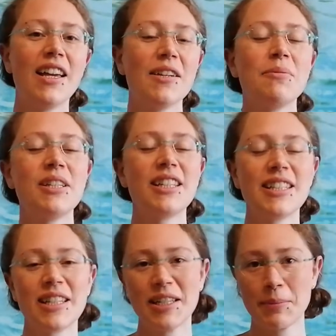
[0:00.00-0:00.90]
Ich bin
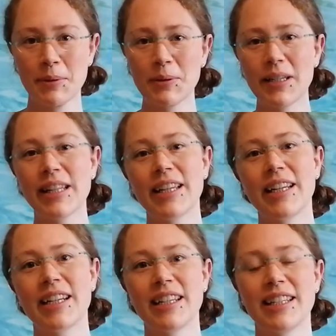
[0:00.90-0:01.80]
Janita, ich bin
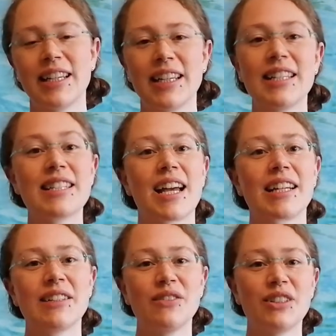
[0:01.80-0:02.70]
Hundetrainerin. Ich
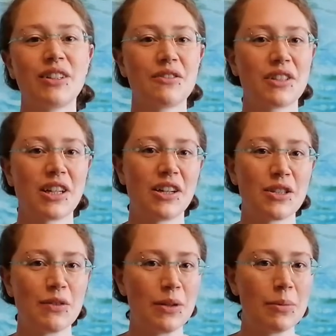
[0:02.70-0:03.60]
zeige dir, wie du eine
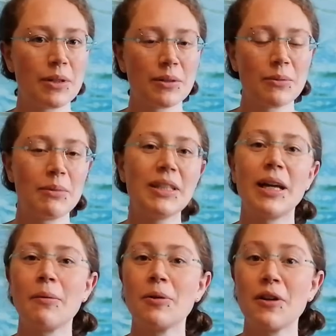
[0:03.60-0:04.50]
vertrauensvolle Bindung mit
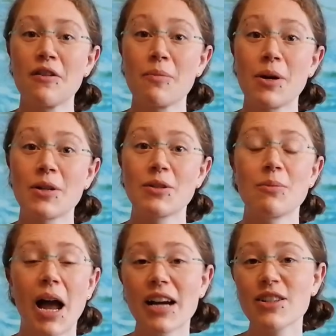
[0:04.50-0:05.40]
deinem Hund aufbaust,
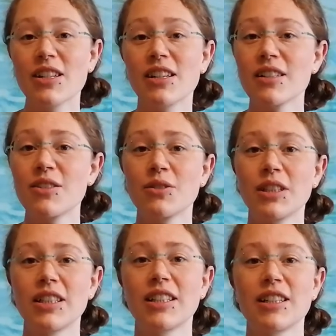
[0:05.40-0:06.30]
um Angst und Aggression
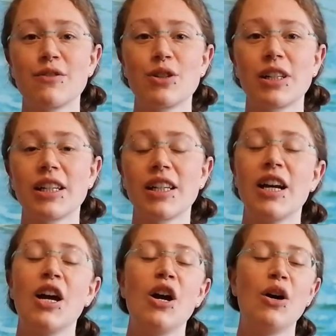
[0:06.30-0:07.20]
in den Griff zu kriegen
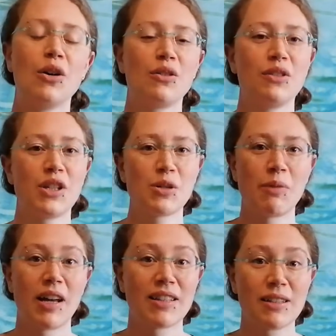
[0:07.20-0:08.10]
und wieder
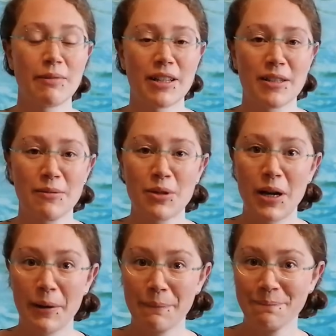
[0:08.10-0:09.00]
Spaß gemeinsam
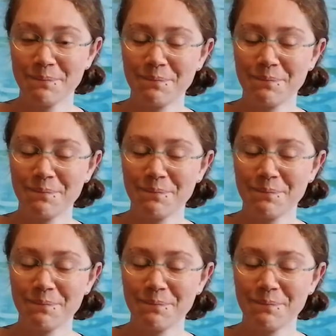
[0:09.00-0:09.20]
zu haben.